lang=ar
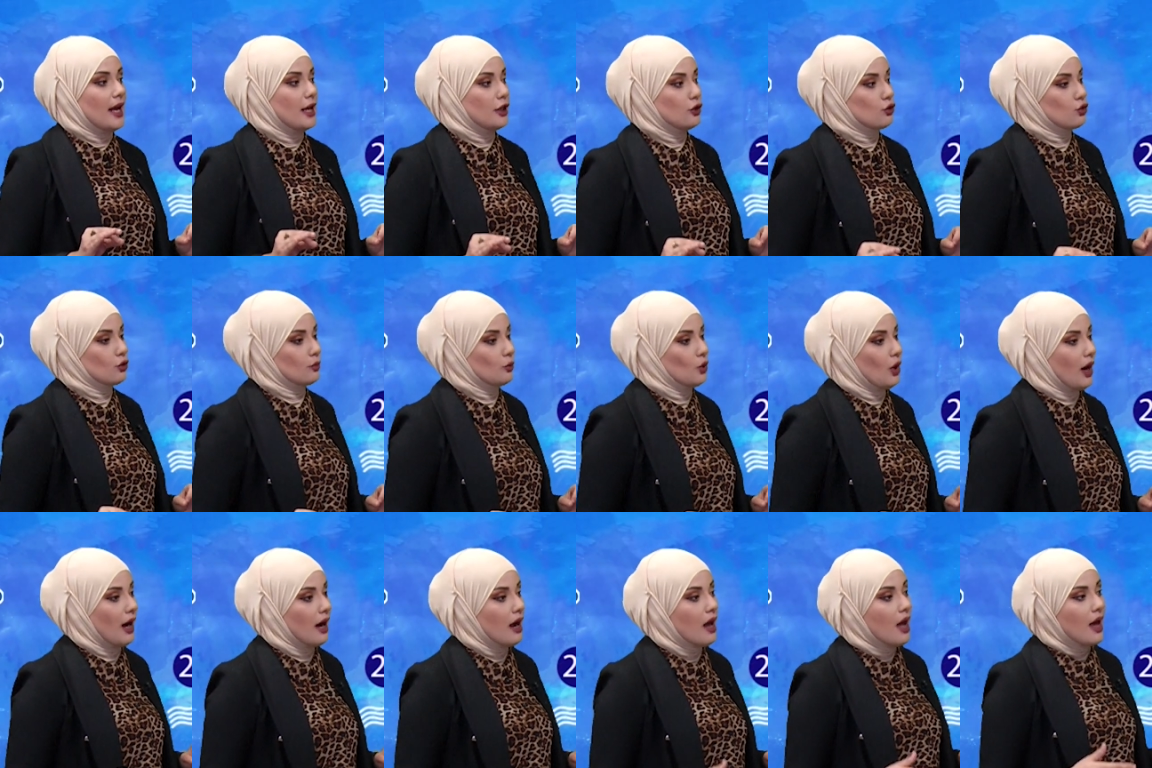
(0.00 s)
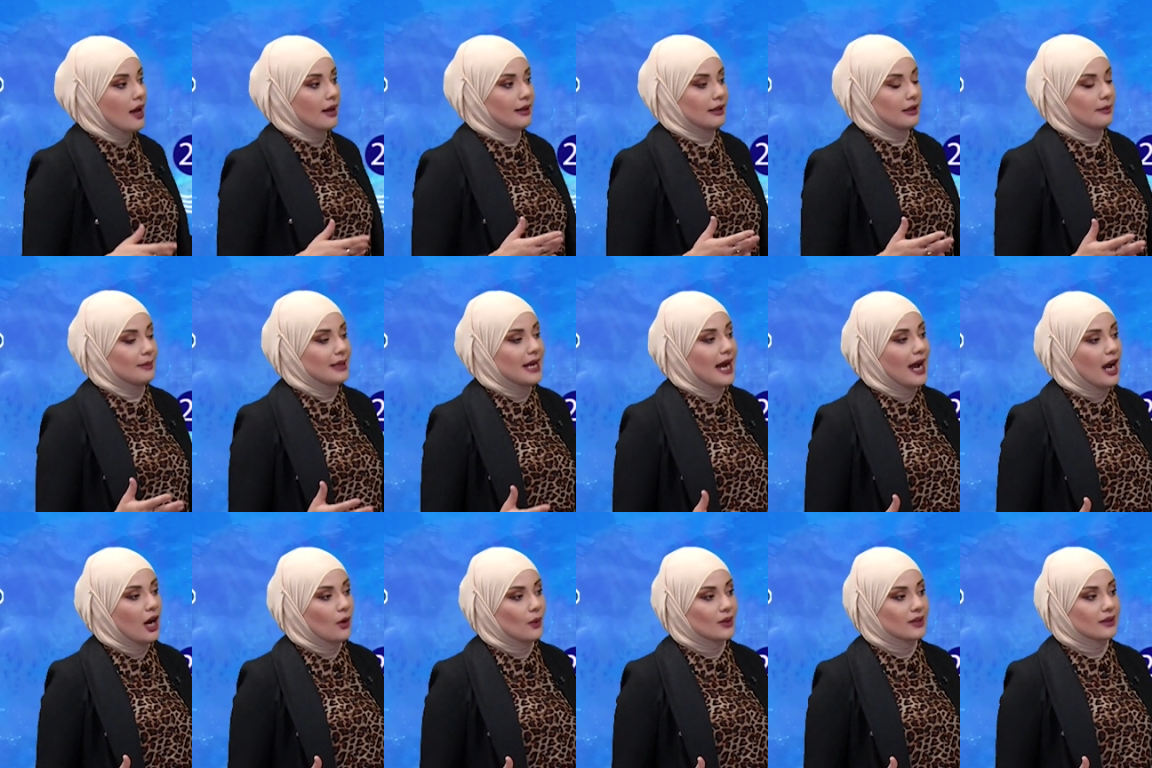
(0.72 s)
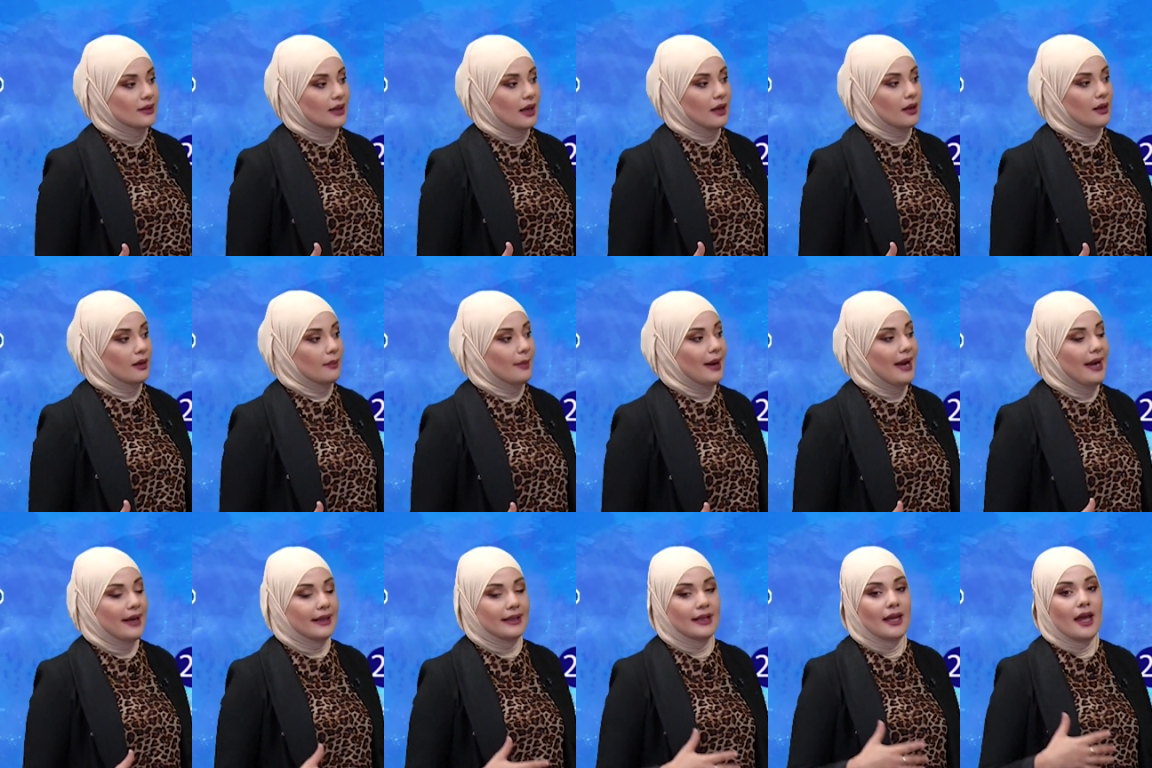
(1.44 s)
الجمعة للملاحة والصيد
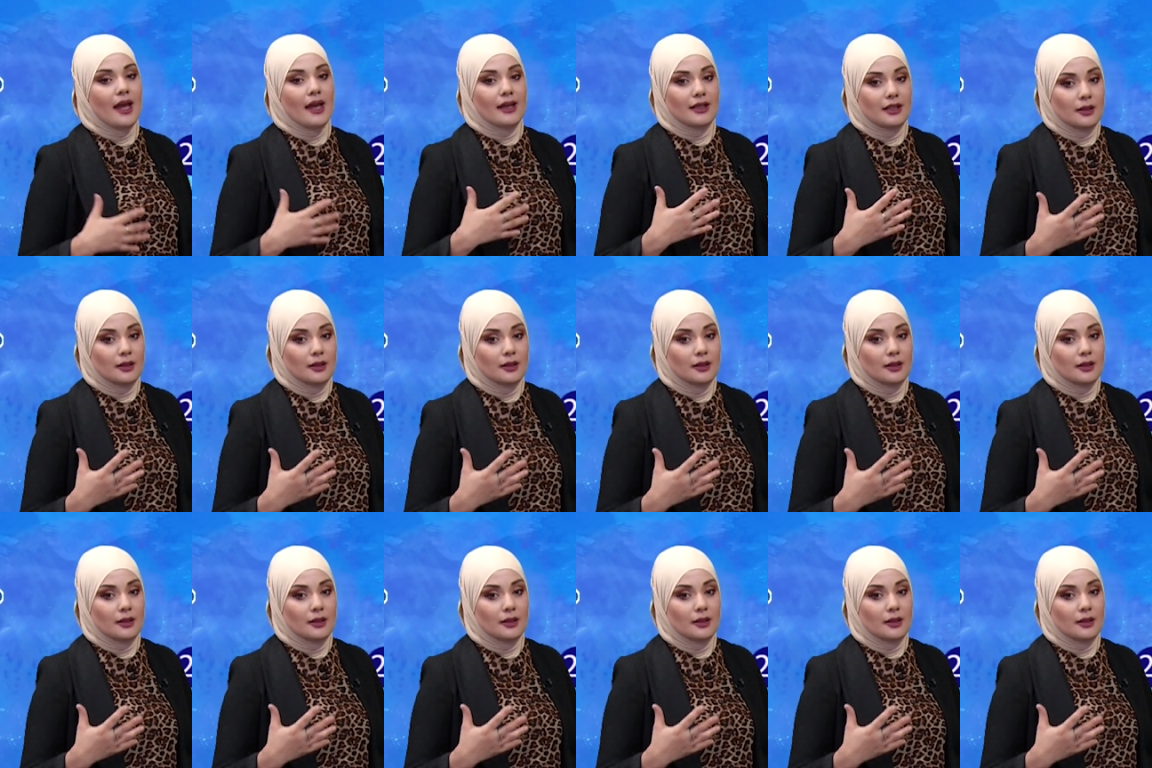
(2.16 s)
البحري